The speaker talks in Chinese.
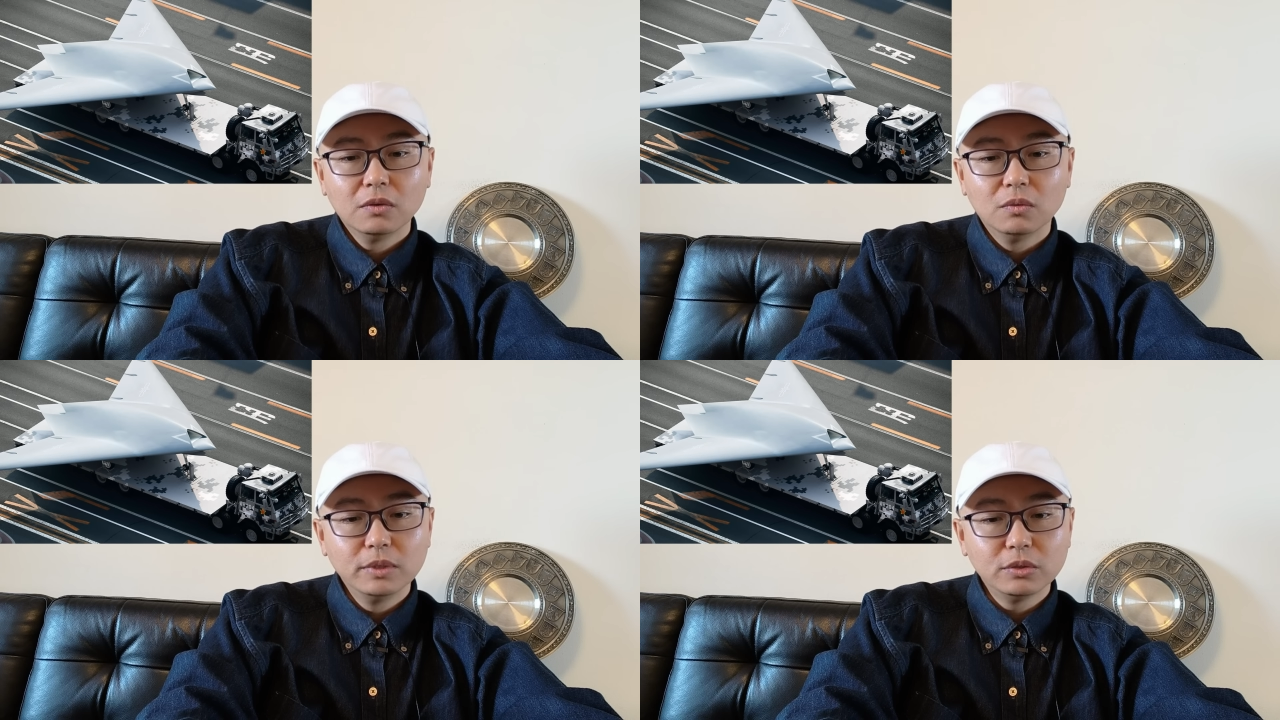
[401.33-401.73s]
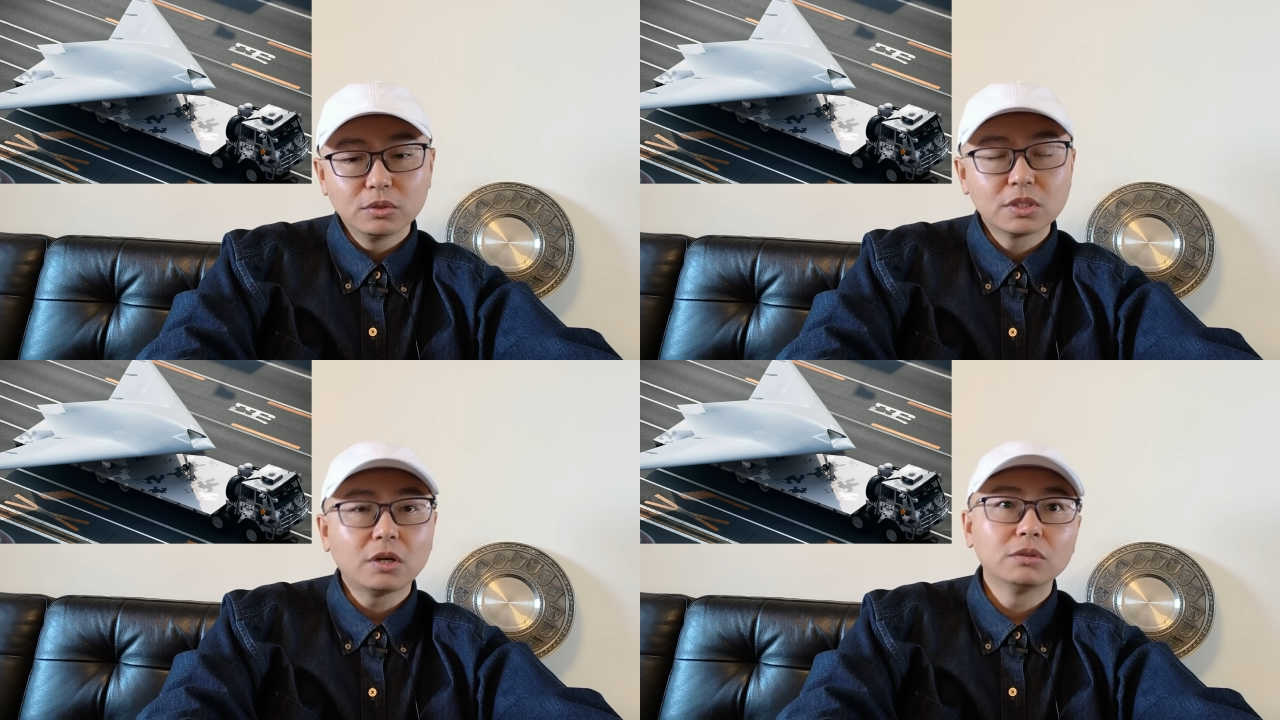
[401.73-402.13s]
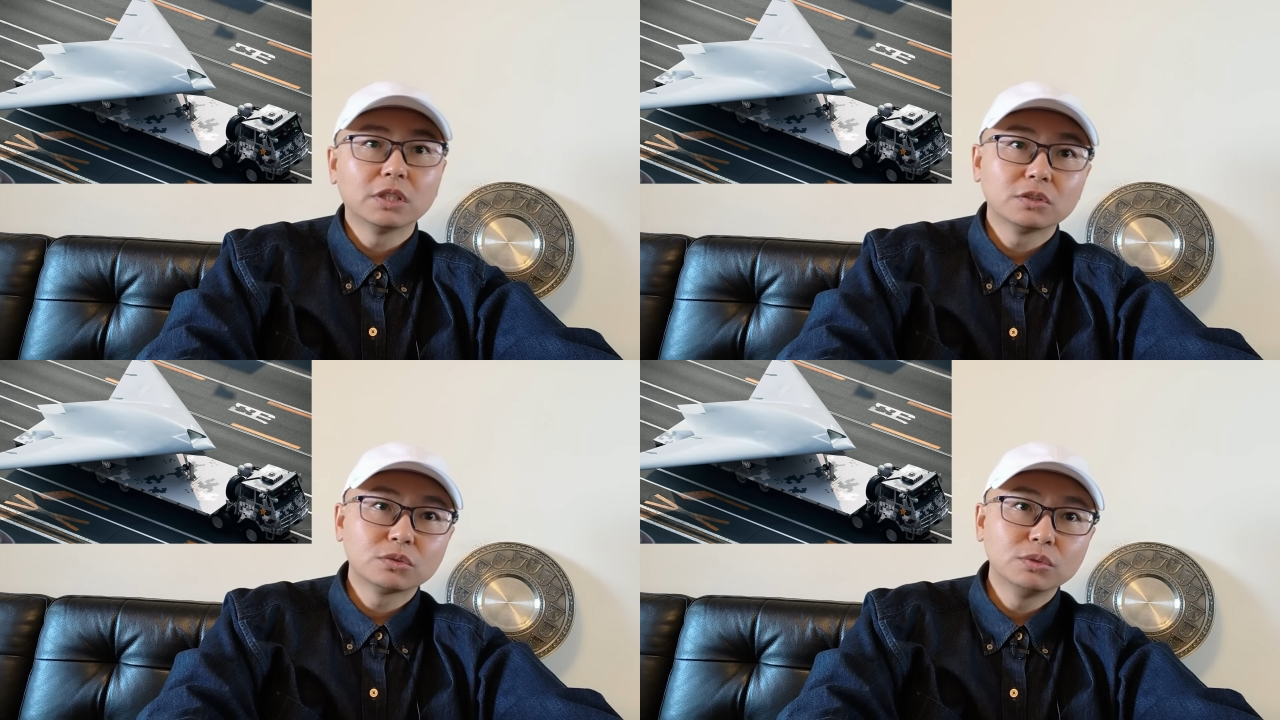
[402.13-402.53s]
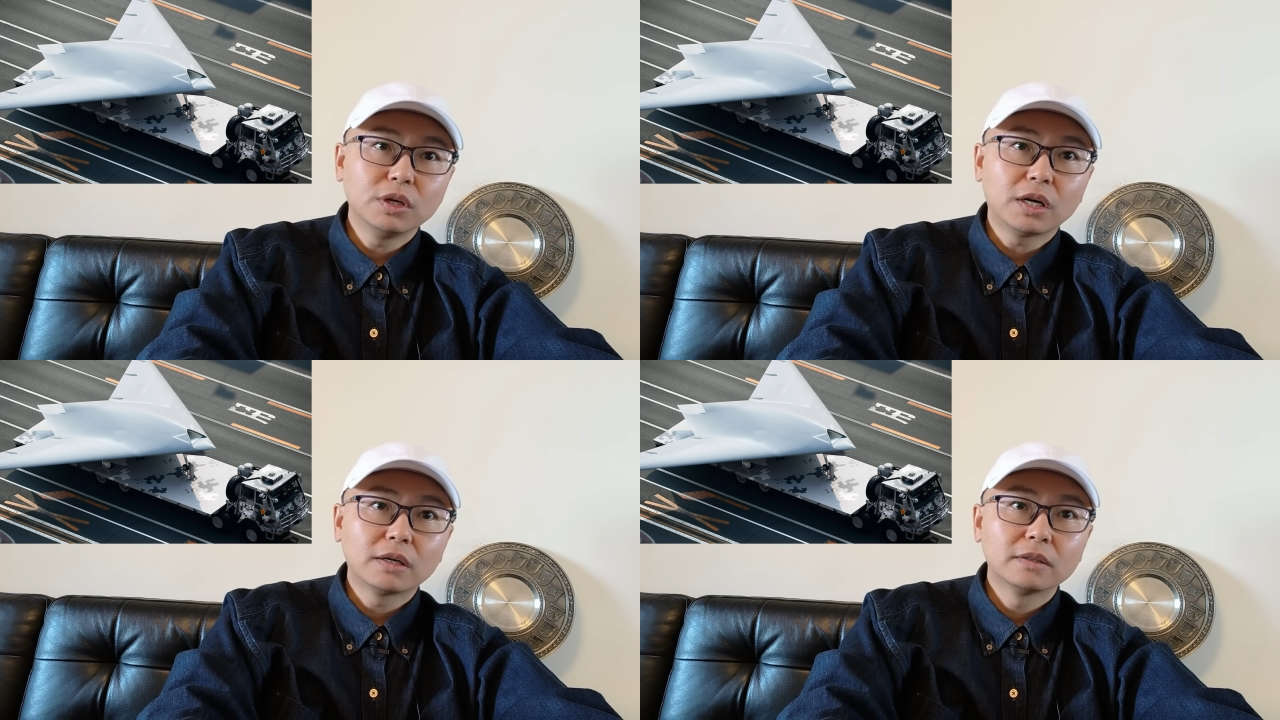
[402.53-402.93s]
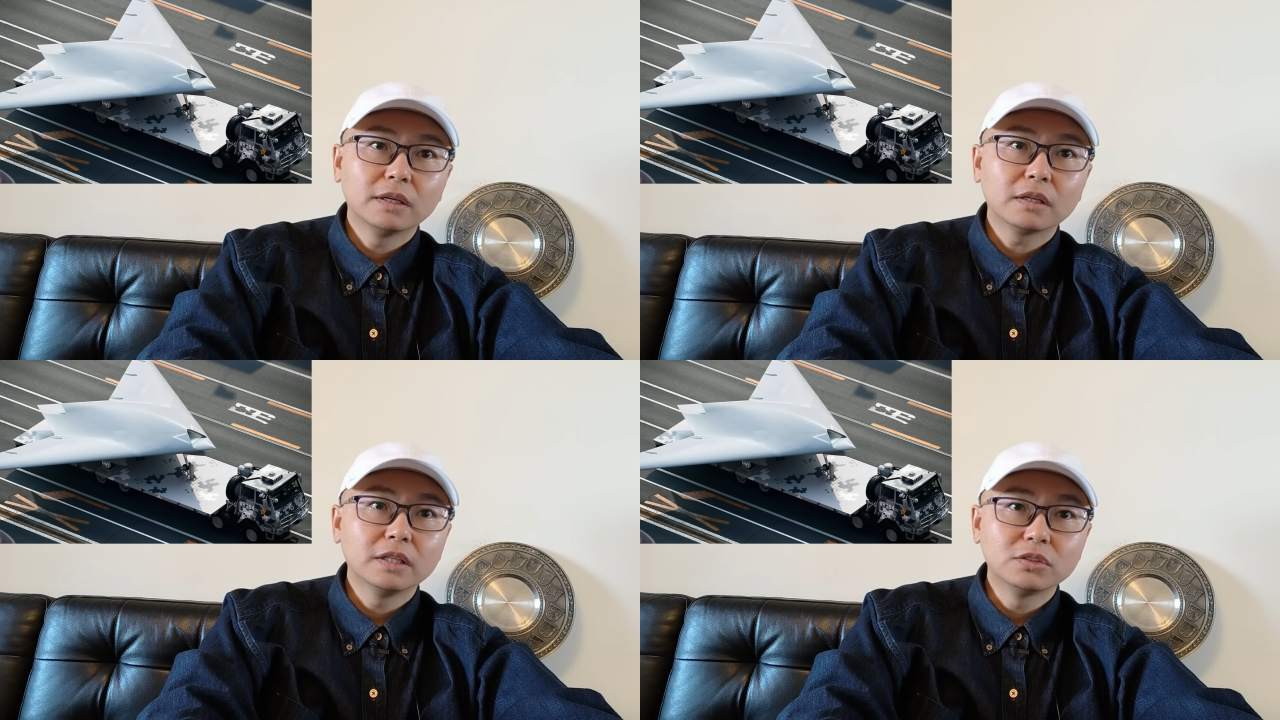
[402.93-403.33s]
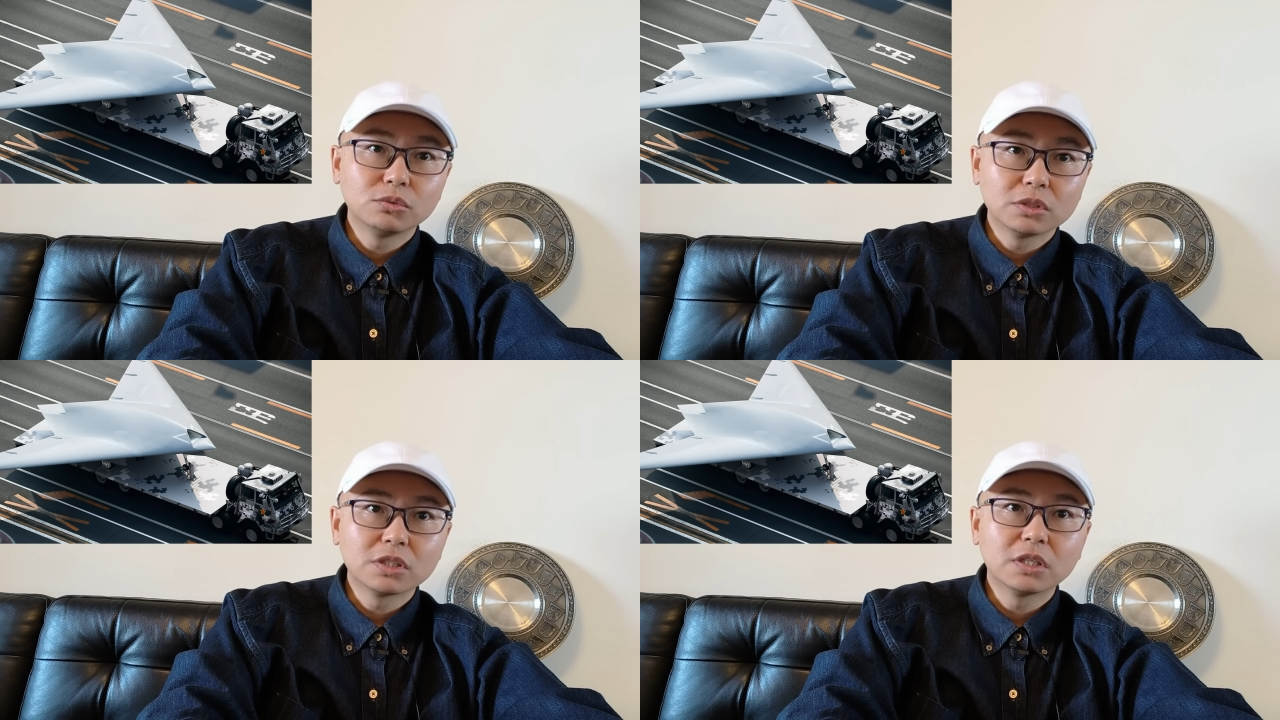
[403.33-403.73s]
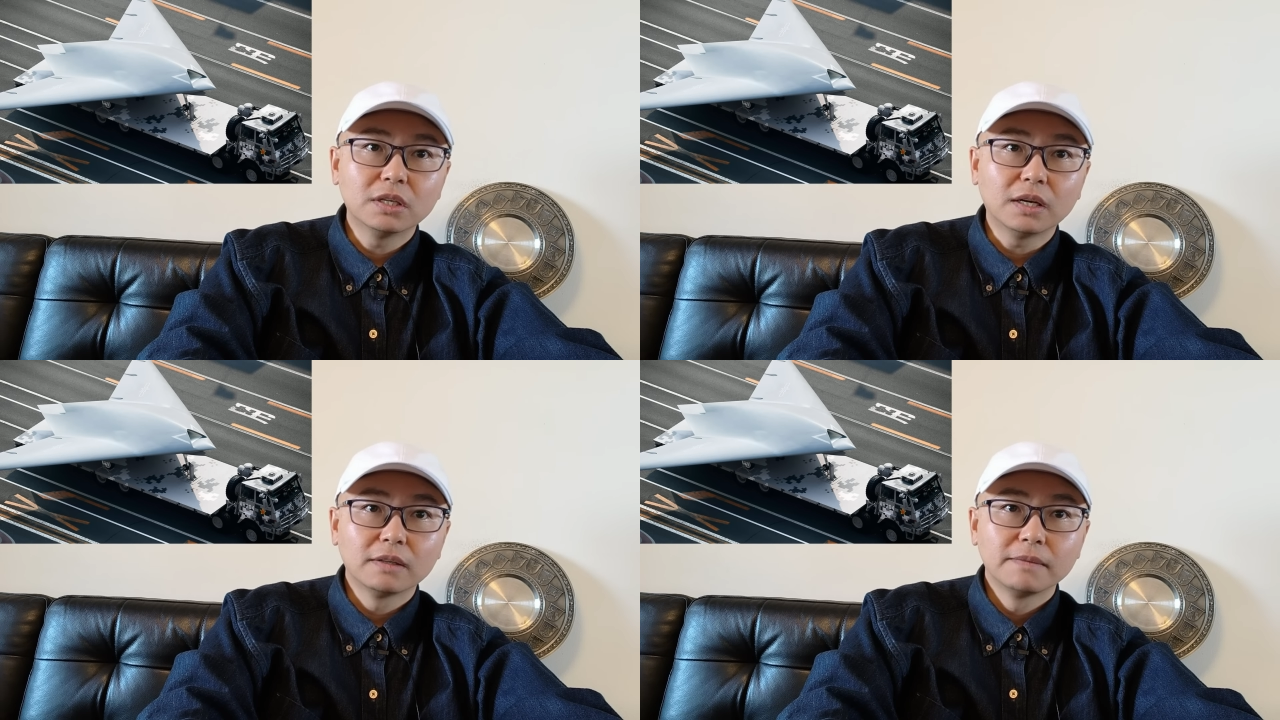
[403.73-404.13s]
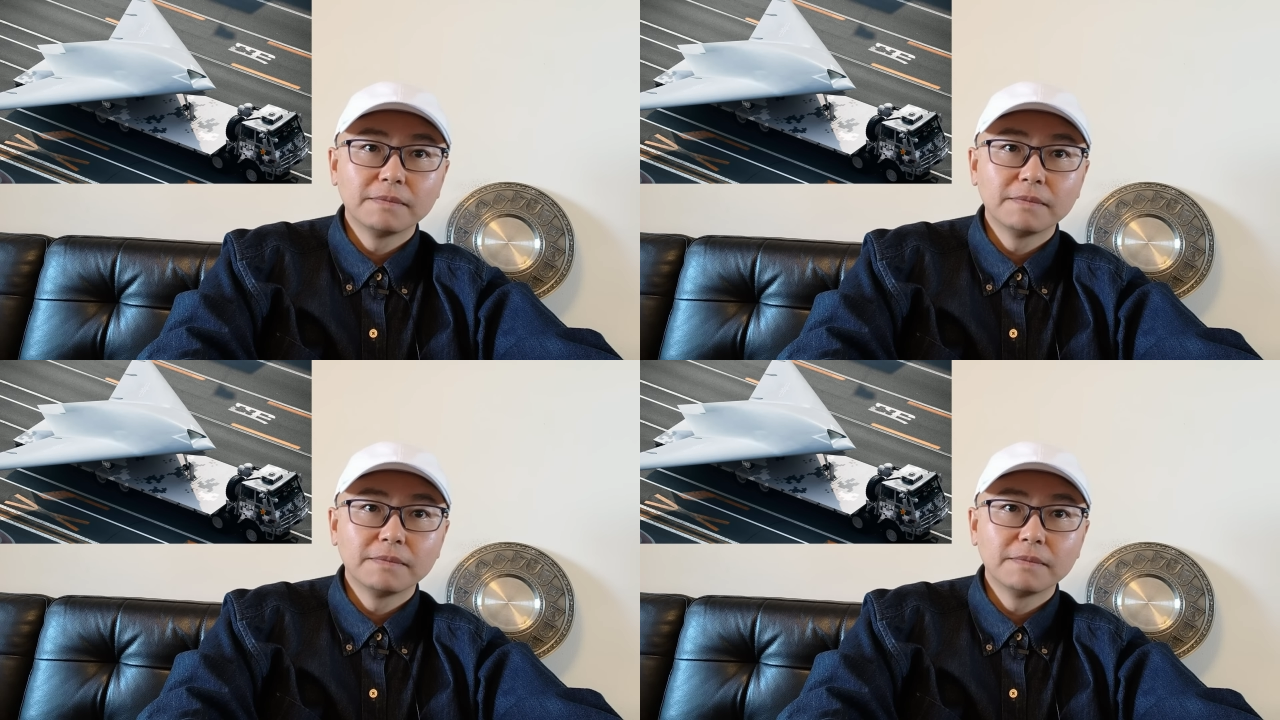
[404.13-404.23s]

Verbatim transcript: 我们有超强的数据链啊，可以做支撑啊